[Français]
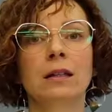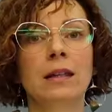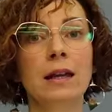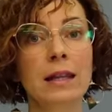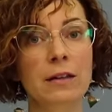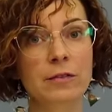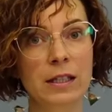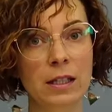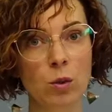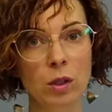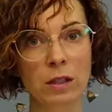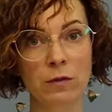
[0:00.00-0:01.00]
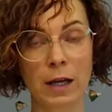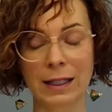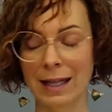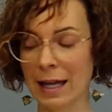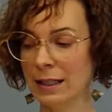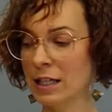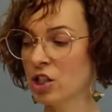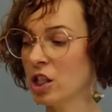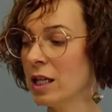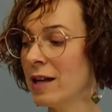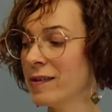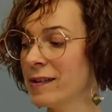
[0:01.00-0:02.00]
Dans la vidéo qui va être
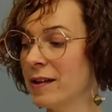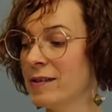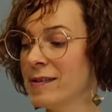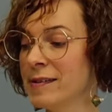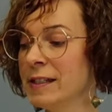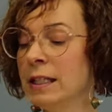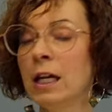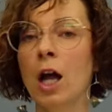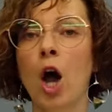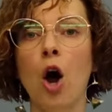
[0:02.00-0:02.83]
attachée à celle-ci,